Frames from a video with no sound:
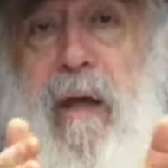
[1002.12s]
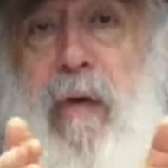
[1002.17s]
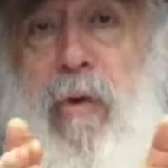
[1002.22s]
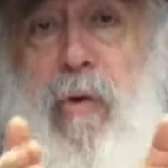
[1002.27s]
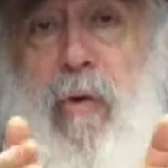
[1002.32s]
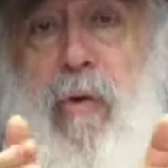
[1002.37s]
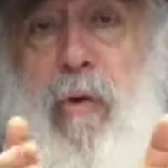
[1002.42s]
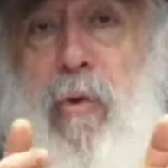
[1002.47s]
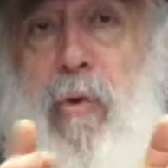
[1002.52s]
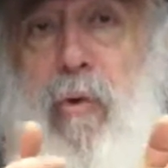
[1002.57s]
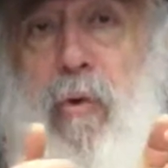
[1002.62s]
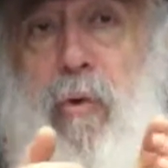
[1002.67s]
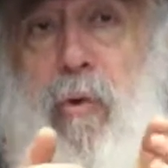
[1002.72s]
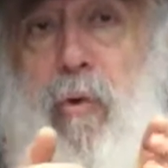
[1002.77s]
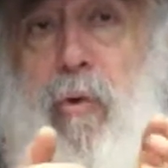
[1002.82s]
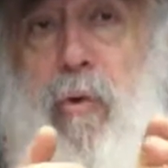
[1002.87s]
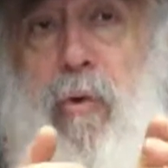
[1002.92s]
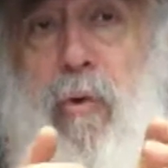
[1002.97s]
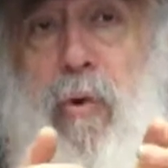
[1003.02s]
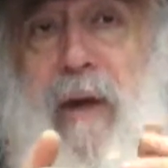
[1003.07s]
que,
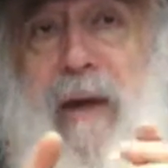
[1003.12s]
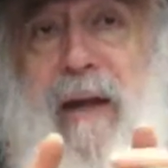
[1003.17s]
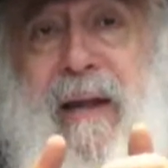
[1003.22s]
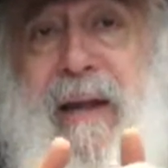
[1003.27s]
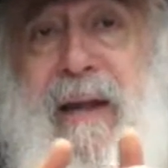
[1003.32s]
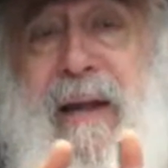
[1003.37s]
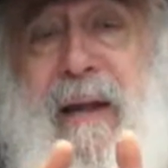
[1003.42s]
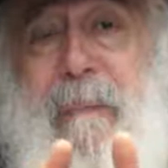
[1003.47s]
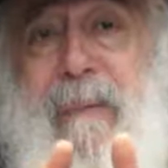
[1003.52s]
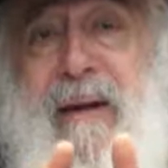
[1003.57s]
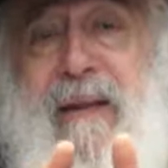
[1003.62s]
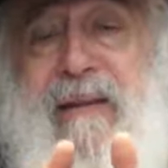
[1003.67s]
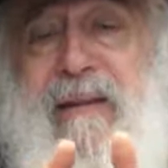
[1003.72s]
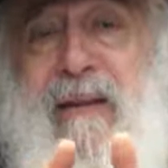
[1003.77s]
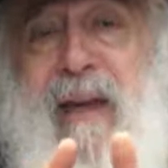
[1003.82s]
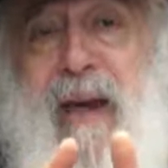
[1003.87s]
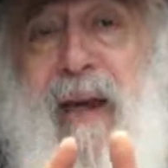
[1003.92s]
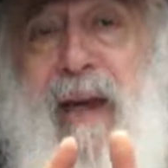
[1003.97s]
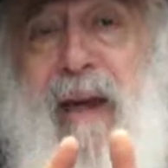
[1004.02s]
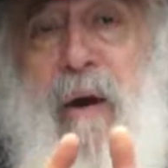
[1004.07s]
elle,
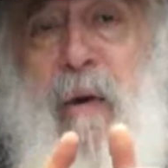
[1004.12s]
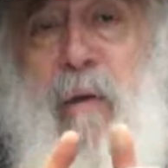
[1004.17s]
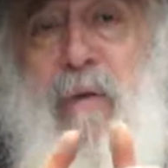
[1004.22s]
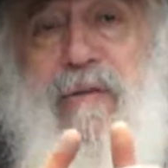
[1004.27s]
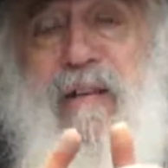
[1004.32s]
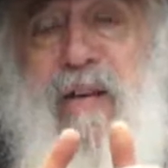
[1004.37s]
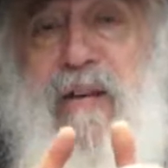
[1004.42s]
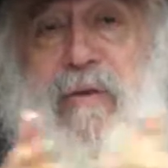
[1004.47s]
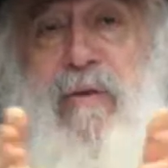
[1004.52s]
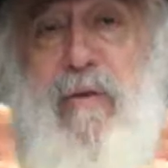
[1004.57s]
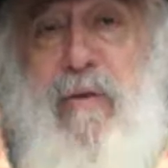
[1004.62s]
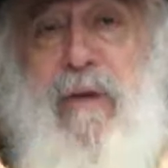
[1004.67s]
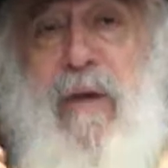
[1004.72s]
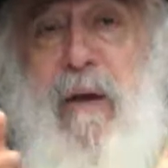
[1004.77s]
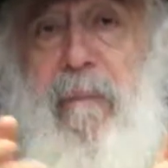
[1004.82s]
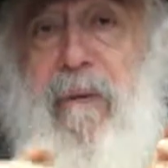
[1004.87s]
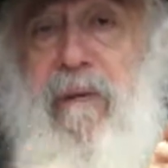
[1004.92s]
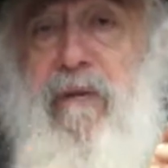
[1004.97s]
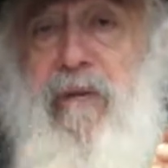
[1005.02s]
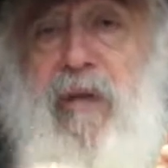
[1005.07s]
appartient aux
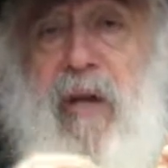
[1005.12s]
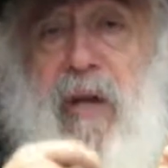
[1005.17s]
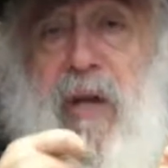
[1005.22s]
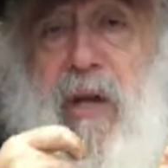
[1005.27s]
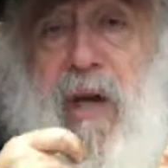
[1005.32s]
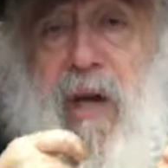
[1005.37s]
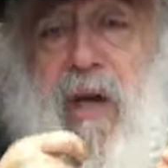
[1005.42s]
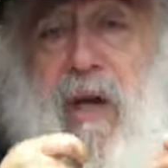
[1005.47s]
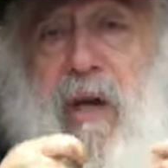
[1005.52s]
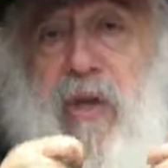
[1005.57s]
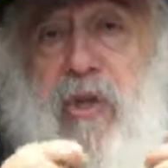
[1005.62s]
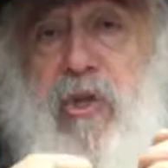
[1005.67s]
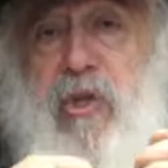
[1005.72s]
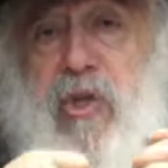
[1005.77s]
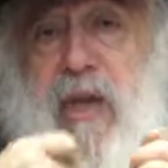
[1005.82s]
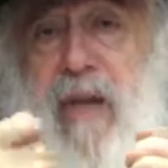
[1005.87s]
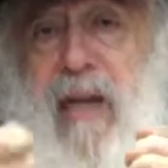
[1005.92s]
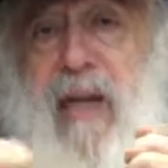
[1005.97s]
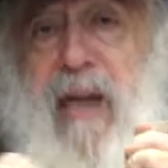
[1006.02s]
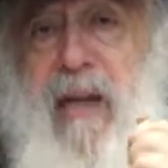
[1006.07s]
actionnaires parce que chaque,
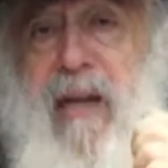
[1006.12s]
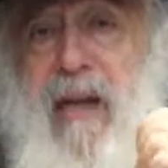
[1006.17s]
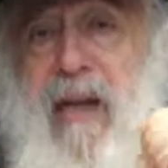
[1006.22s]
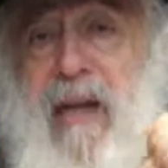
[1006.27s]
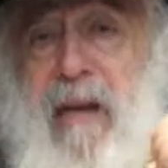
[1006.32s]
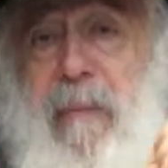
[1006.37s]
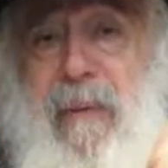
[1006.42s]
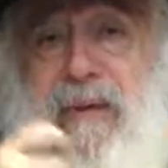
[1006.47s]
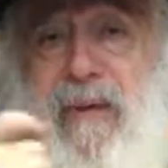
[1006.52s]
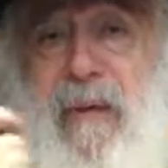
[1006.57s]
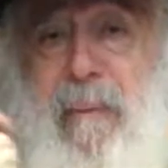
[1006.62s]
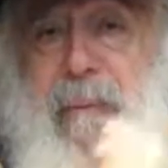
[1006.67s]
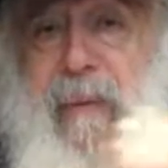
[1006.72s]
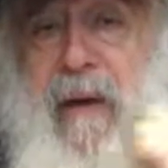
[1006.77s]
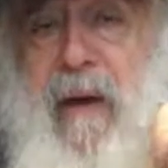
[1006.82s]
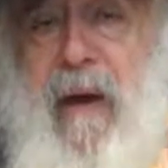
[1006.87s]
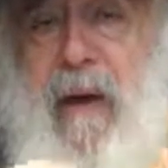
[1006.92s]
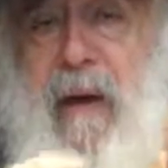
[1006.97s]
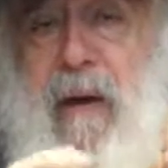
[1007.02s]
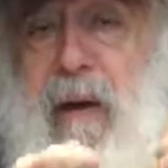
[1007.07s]
chacun il a là-bas des
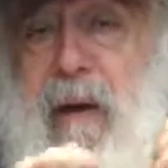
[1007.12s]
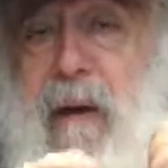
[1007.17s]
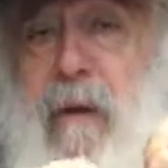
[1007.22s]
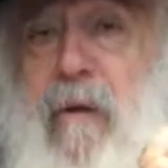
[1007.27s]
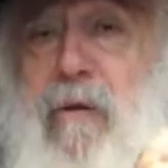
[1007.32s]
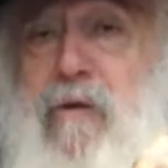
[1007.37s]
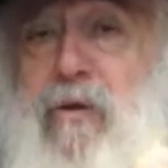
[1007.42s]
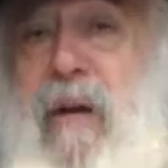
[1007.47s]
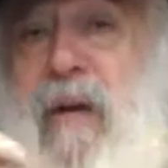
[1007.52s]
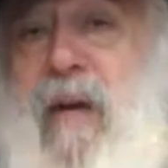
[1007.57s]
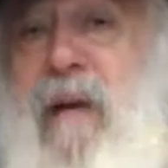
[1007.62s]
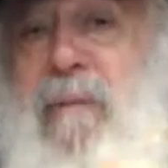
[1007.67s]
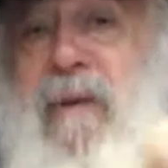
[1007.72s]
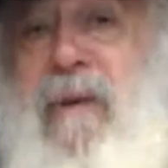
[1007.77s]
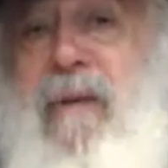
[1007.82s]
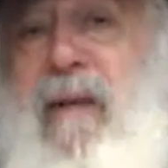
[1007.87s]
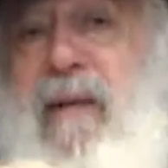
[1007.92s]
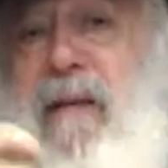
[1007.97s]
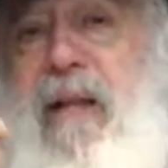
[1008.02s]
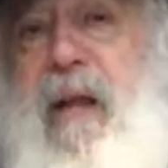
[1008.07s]
parts. Alors chacun met
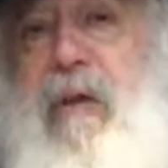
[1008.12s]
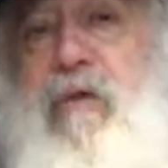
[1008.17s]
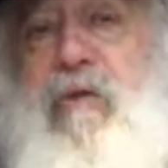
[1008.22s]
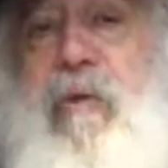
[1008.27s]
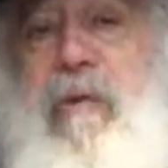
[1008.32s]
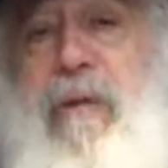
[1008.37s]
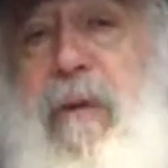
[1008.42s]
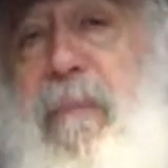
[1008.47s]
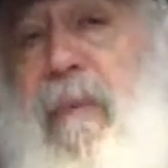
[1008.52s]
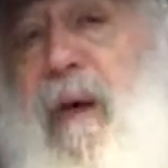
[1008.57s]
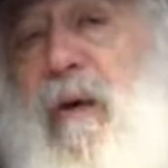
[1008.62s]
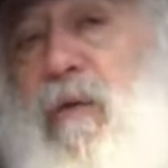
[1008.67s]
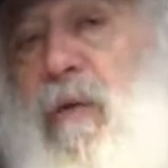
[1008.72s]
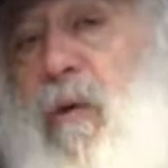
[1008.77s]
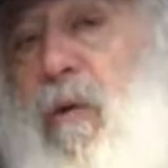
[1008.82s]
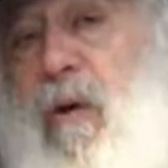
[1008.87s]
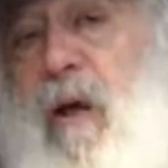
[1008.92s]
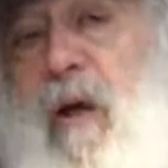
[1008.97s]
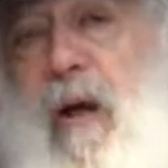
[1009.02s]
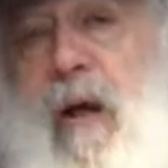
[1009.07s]
de l'argent des parts,
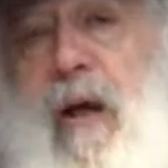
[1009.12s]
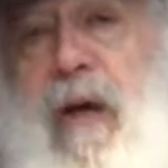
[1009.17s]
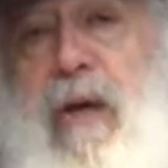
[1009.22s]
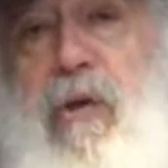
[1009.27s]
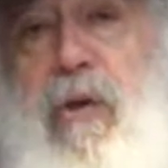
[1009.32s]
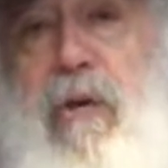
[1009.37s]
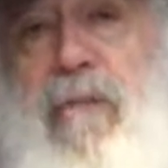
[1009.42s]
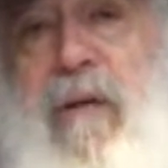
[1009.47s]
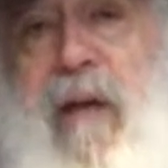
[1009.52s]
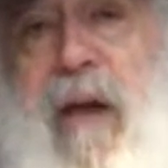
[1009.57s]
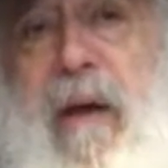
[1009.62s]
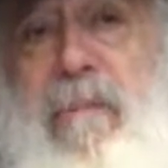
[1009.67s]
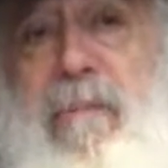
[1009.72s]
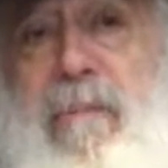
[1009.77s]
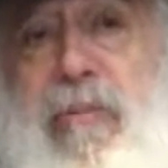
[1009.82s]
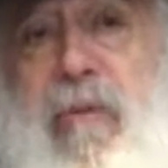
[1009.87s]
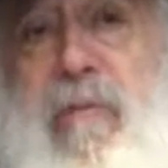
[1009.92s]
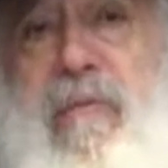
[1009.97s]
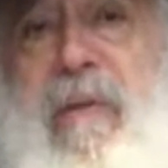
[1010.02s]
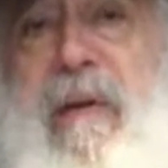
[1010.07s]
donc elle devient
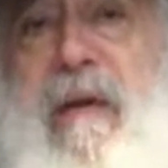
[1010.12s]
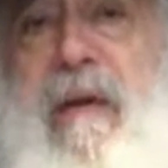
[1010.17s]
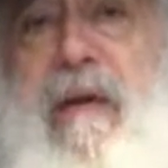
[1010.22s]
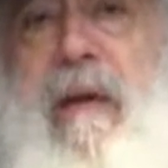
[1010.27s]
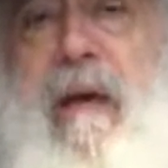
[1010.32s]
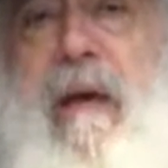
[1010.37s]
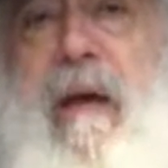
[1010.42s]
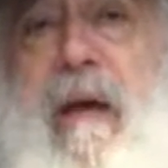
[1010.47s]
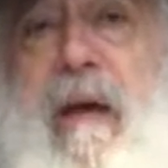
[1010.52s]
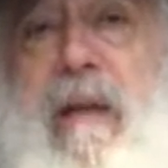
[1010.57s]
publique.